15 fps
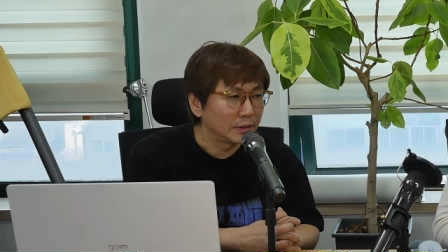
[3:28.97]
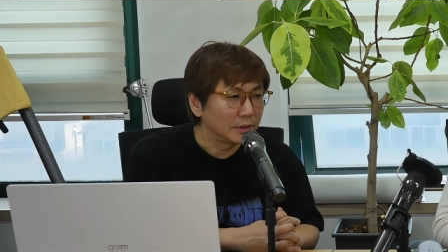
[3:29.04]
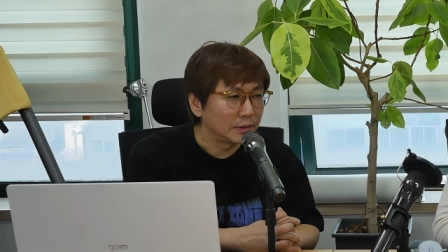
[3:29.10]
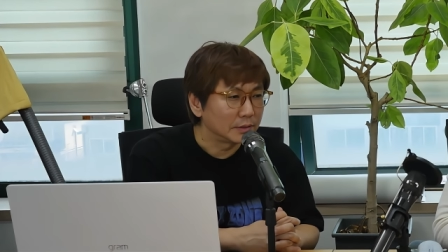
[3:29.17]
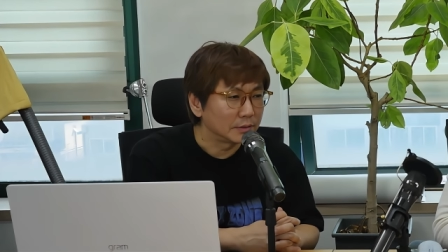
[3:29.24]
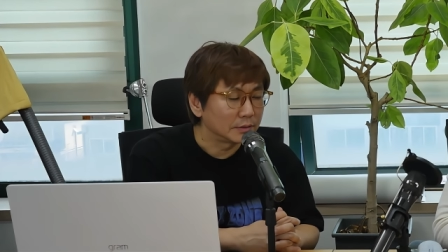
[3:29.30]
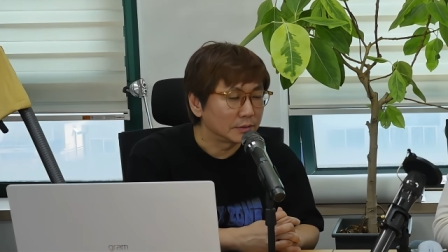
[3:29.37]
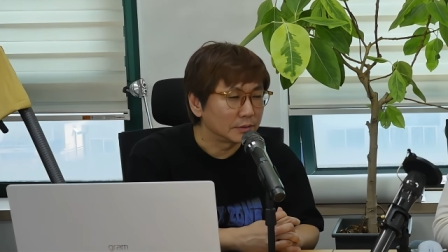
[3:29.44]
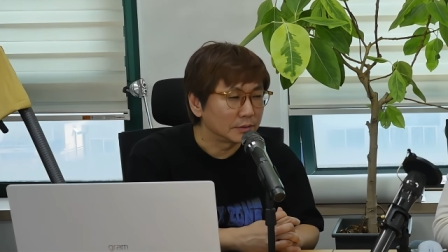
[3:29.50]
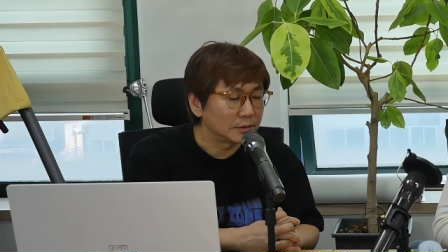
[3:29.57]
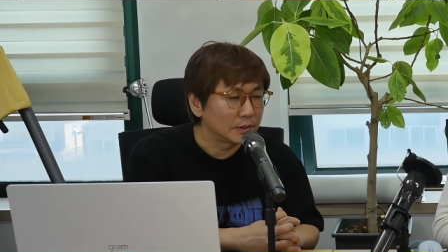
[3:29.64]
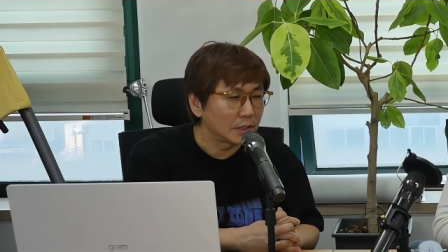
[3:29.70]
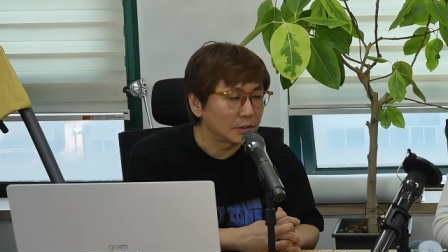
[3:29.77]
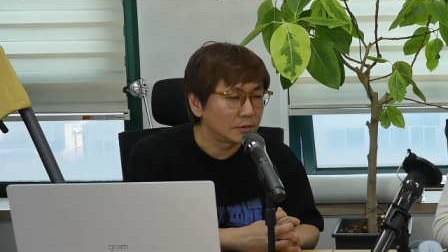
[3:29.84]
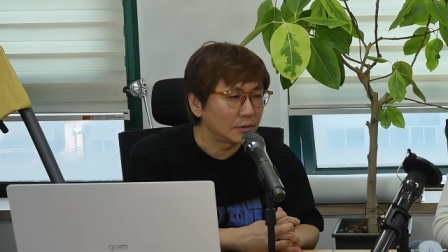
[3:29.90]
어 이
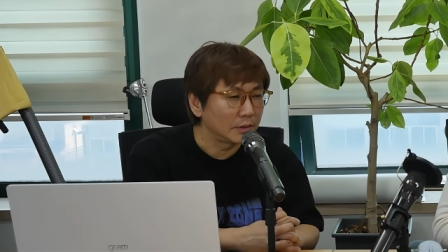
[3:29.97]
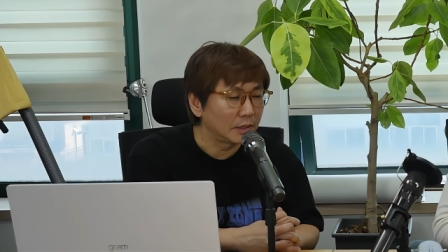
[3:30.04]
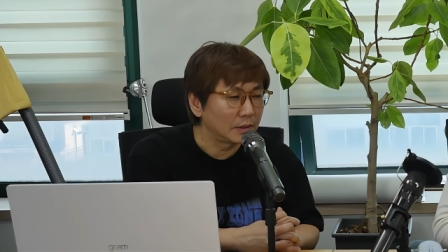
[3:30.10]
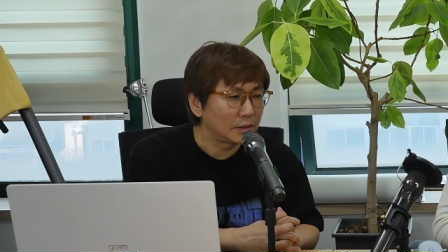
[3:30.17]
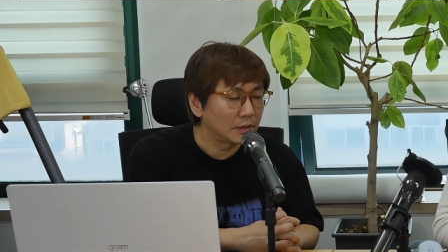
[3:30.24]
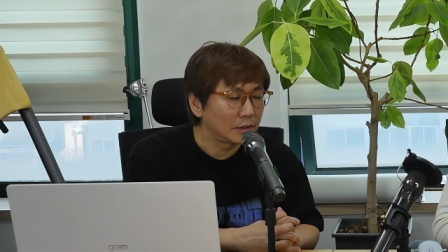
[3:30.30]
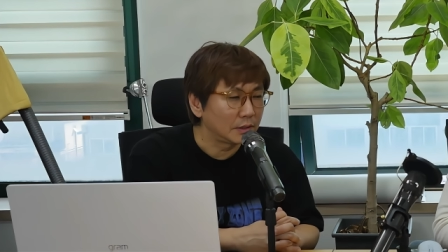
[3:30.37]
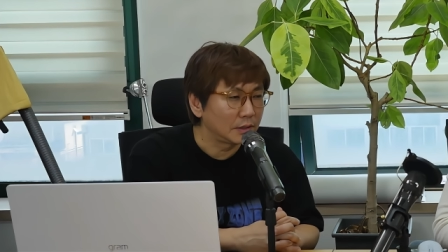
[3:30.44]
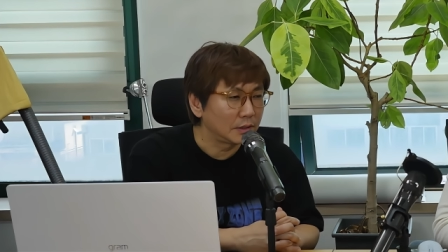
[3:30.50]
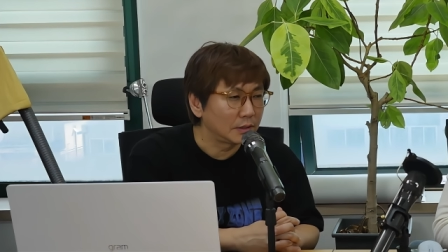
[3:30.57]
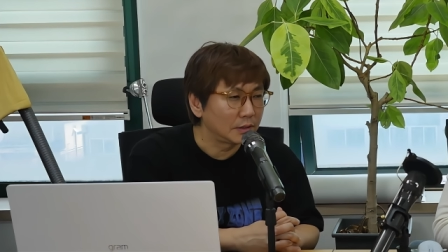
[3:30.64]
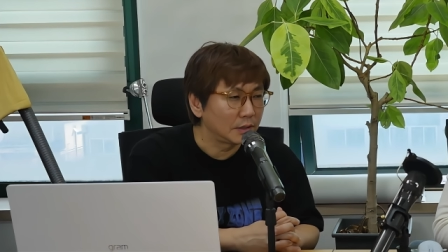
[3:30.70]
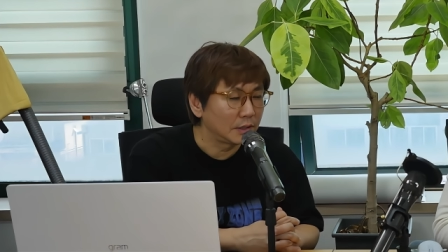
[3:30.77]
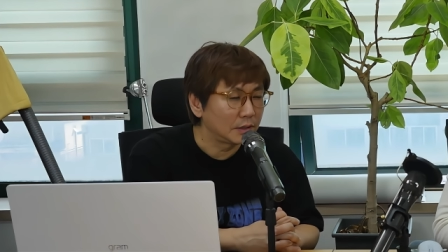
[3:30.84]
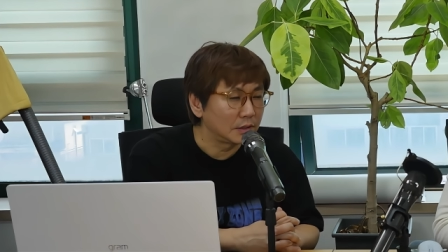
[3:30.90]
생성 에이아이에
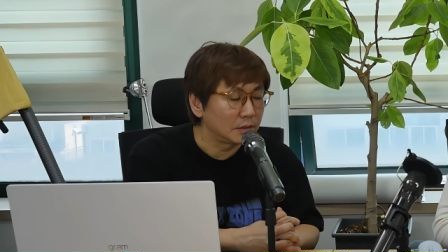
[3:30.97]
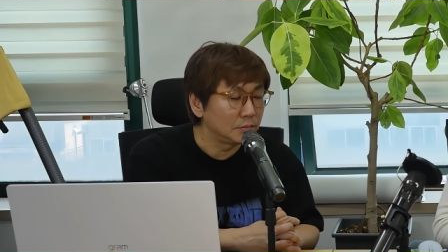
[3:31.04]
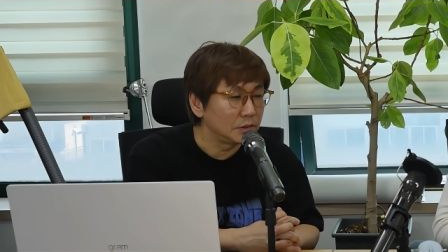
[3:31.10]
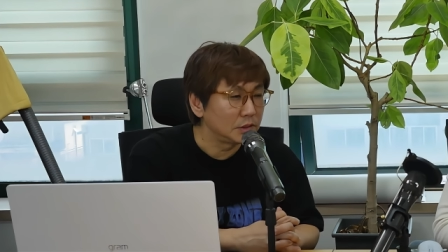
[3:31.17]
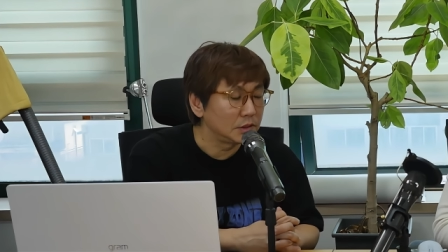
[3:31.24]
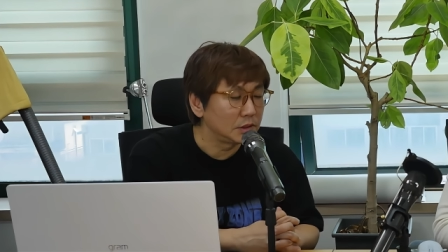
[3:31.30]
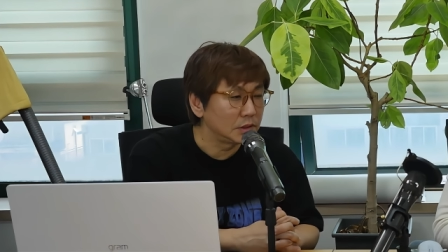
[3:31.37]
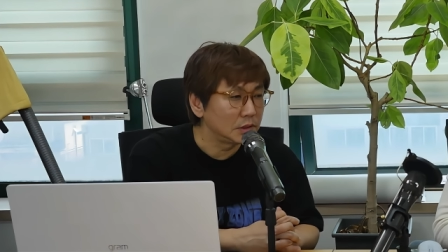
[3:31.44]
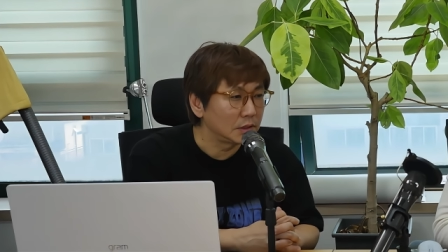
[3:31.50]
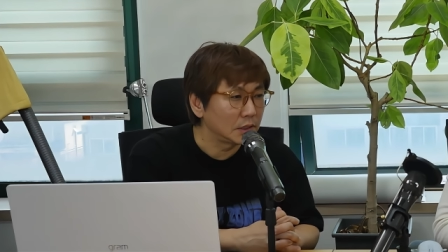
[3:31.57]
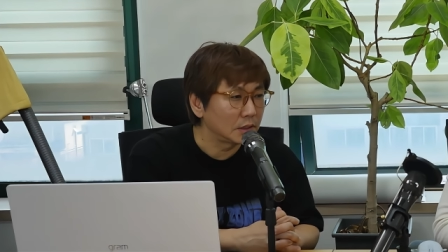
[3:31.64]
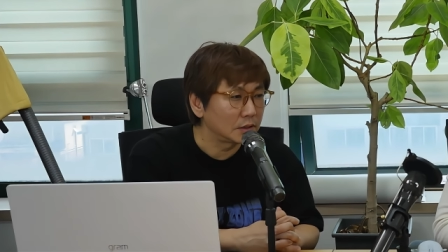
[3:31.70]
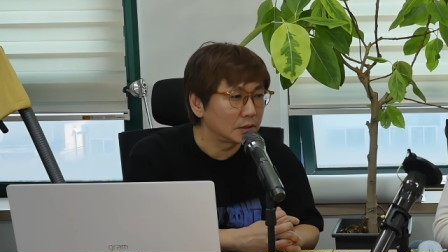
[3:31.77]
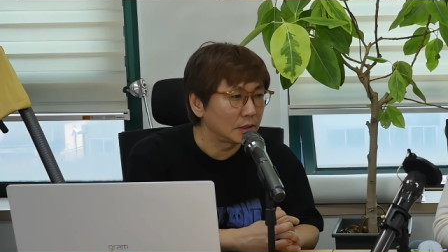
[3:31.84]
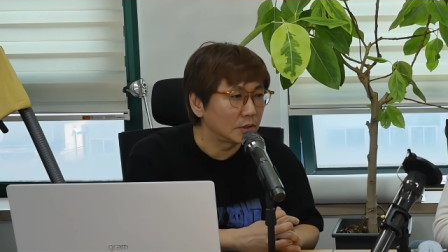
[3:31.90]
대한
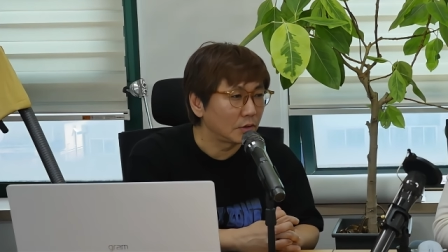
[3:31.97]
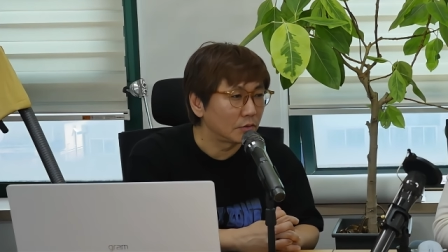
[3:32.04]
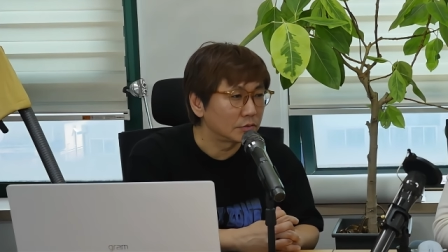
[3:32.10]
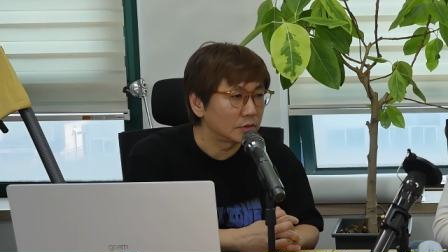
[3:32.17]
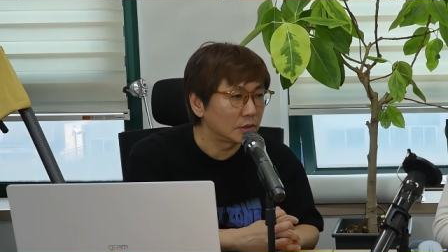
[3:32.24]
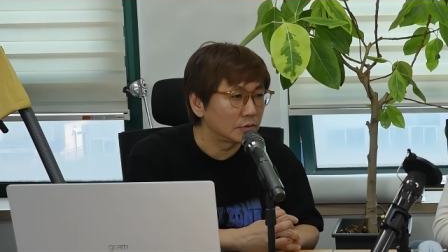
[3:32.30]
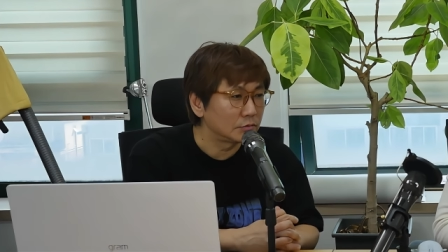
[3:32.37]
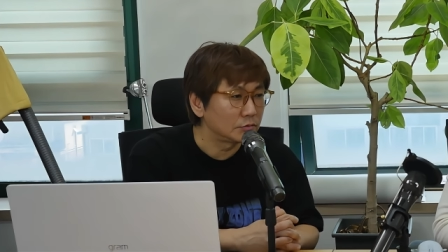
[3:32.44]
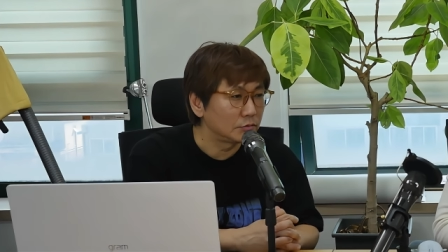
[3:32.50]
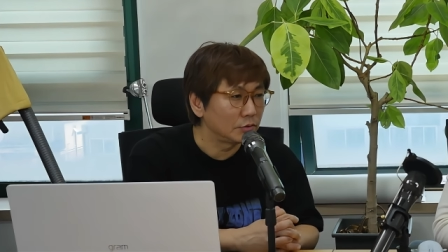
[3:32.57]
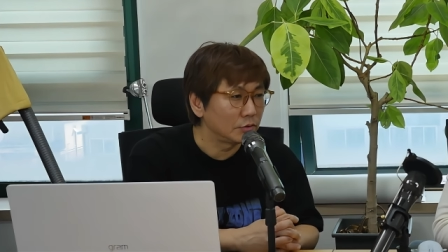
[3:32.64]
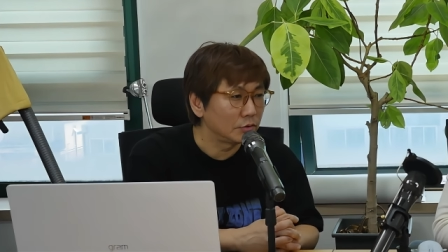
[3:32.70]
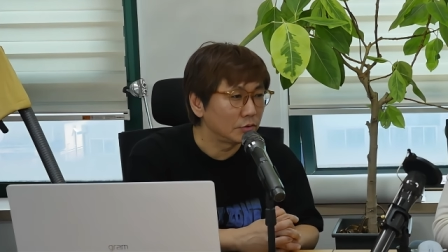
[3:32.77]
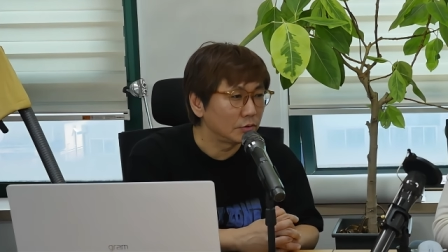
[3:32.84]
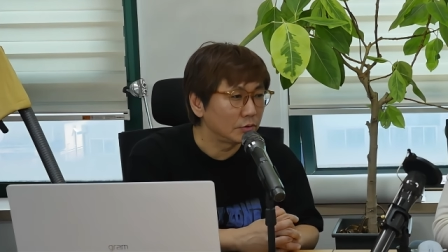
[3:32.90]
이미지라든가 영상
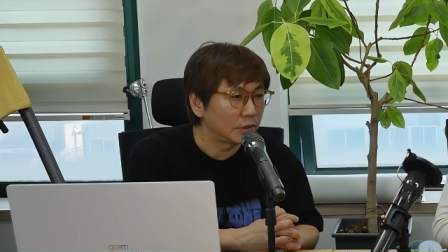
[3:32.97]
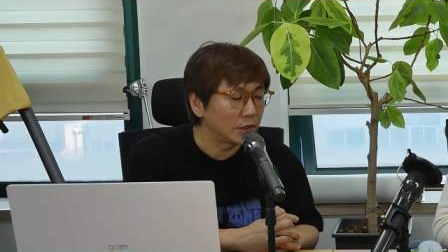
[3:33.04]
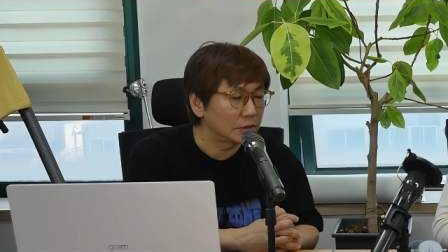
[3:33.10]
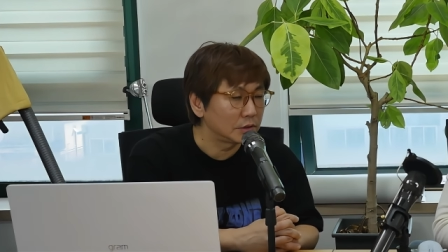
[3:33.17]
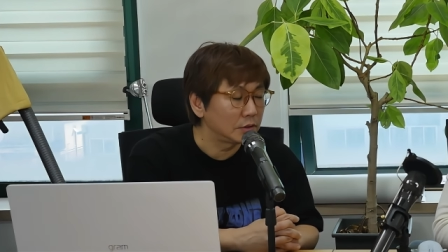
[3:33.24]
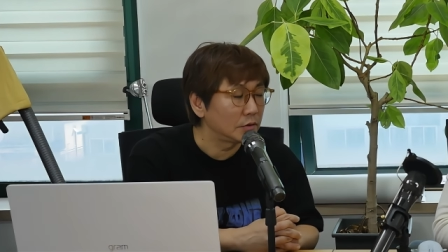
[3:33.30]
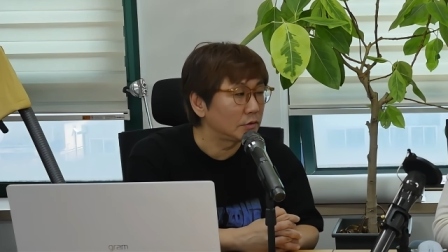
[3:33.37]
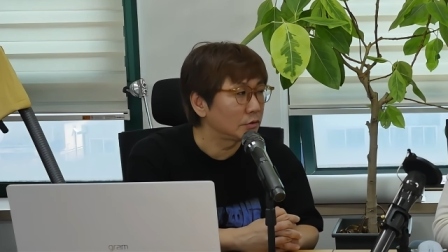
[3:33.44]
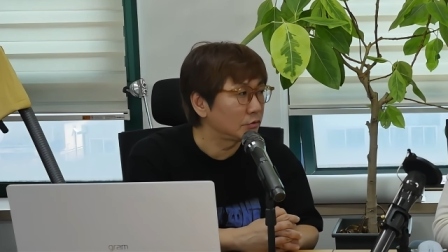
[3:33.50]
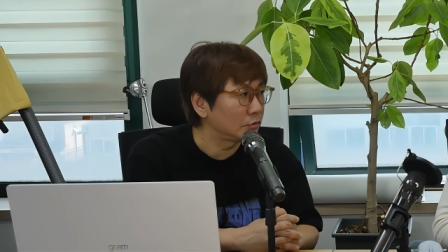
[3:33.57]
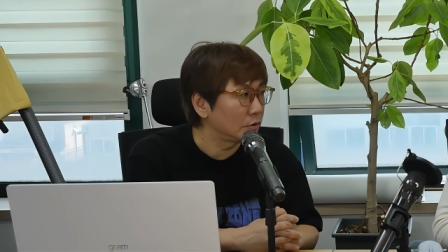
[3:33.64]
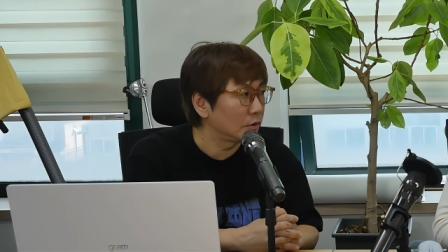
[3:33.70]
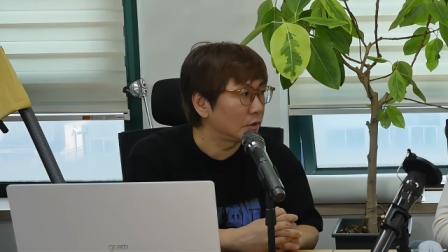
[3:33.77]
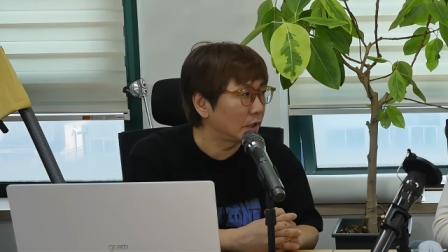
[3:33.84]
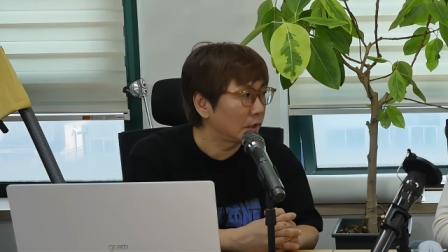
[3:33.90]
구현에 실력이
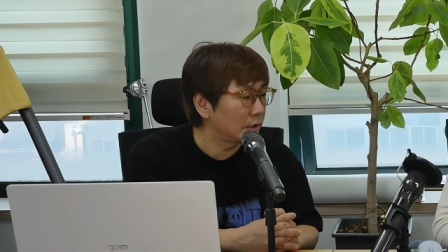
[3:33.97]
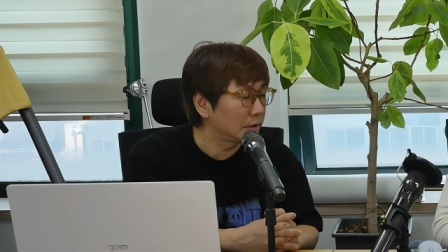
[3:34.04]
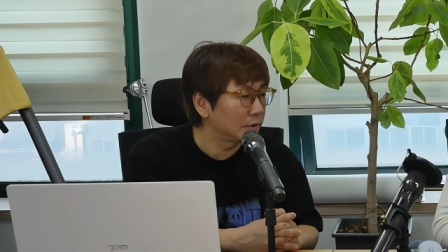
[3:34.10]
뛰어난